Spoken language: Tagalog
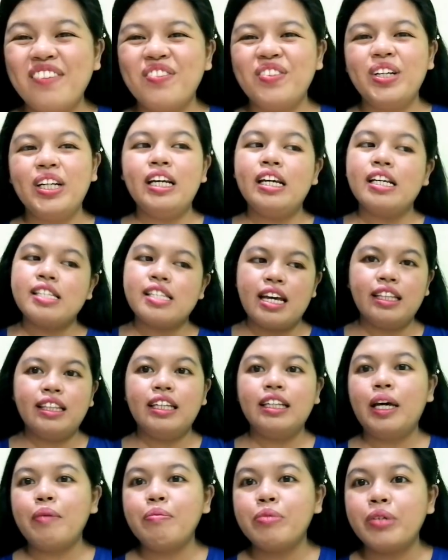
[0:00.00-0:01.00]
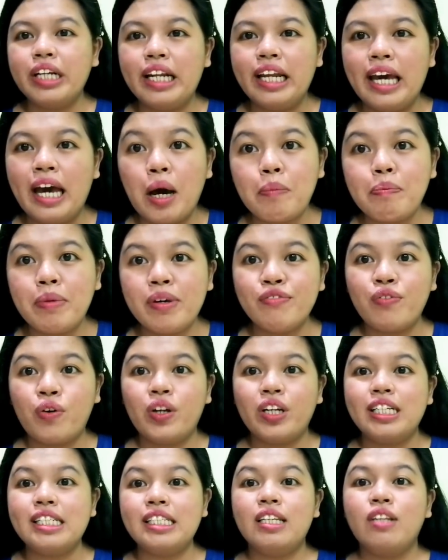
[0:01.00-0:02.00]
I'm really excited. I'm really happy
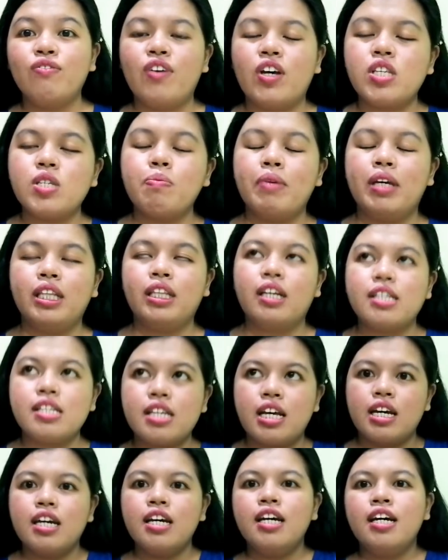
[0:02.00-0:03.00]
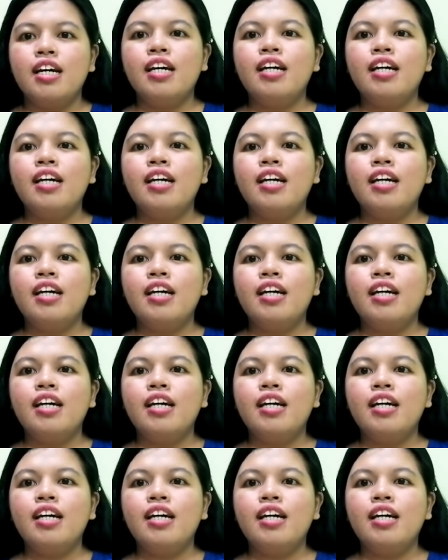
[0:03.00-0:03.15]
for this investment kasi,